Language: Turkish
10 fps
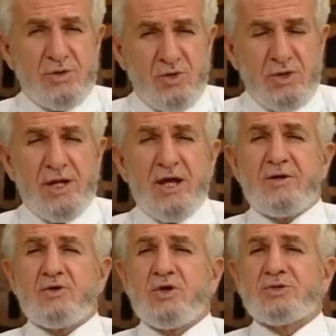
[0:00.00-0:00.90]

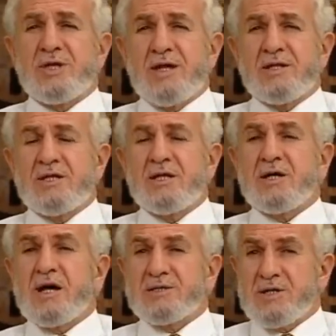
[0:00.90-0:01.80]
olarak gösterdiği
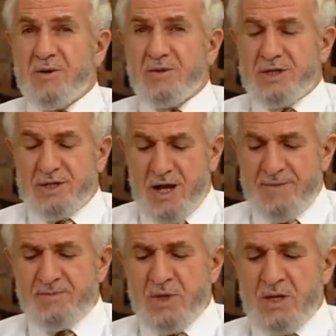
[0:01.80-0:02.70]
ashab-ı
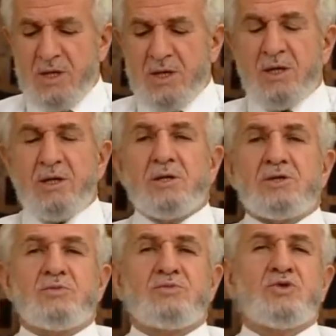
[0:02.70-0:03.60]
kiram
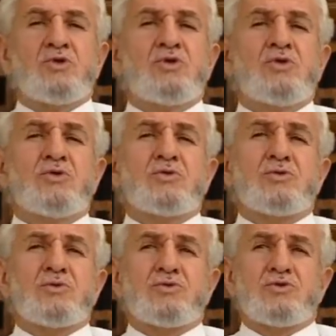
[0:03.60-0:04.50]
bu
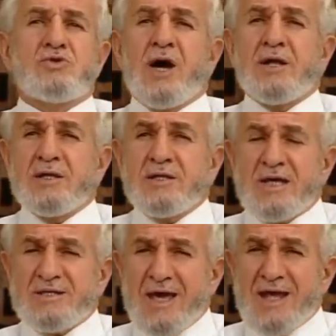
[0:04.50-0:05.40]
duanın
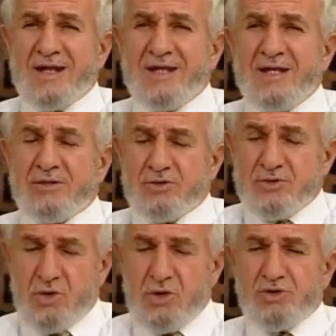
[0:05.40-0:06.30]
geçerli
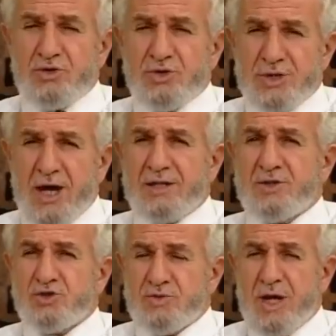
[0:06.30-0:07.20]
olduğu
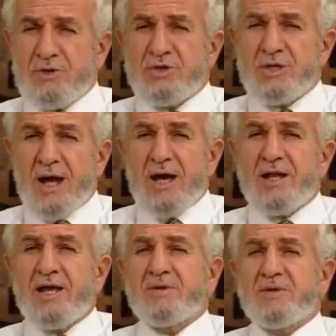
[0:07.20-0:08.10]
saati cuma günü
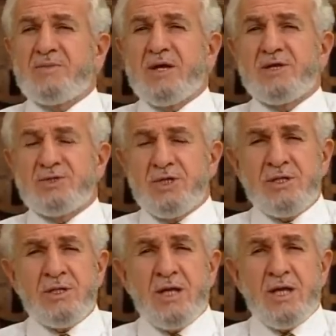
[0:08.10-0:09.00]
yakalayabilmek
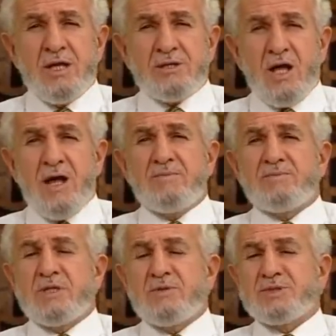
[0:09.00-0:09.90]
için
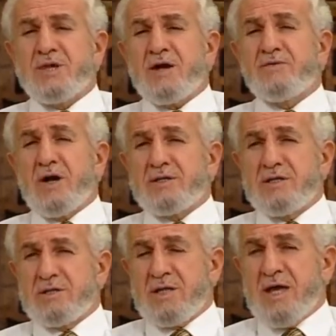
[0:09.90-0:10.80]
tam imsak
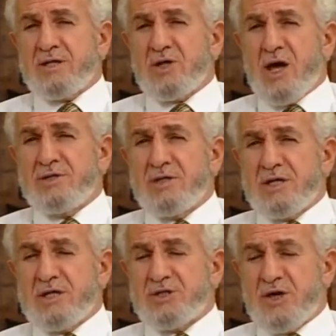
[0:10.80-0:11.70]
vaktinde tan
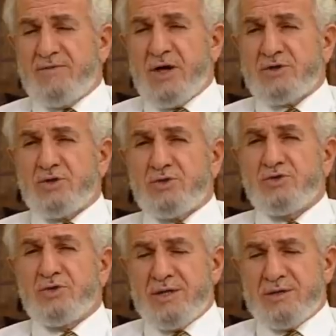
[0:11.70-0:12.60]
yeri şafak
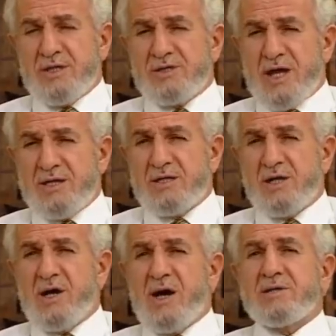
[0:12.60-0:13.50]
söktüğü anda tan yeri
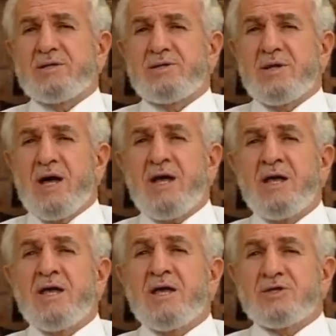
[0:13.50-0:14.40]
ağardığında
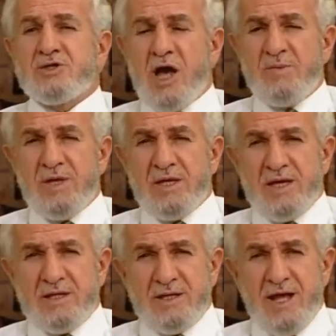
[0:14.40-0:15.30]
camiye
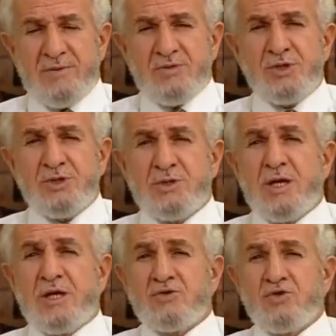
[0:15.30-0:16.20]
gelirlermiş.
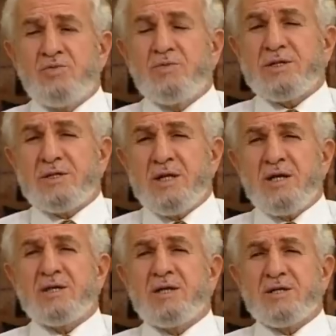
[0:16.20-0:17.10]
Gün batana
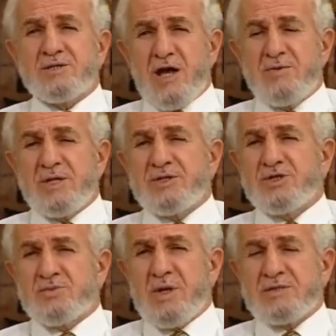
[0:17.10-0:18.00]
kadar camiden
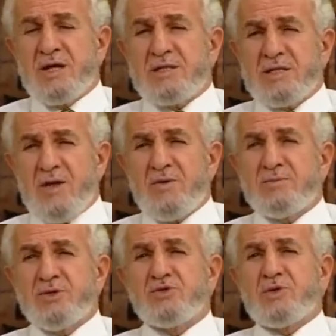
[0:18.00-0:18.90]
çıkmazlar
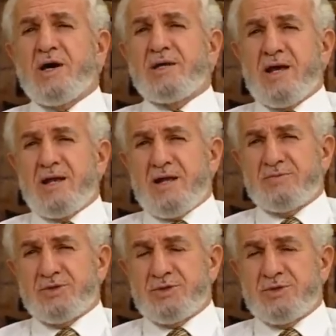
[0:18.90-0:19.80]
devamlı dua
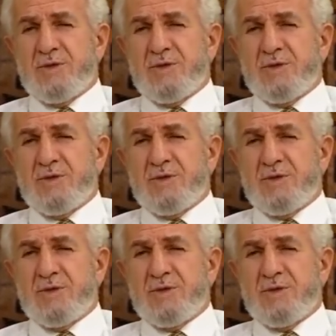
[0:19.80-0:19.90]
ederlermiş.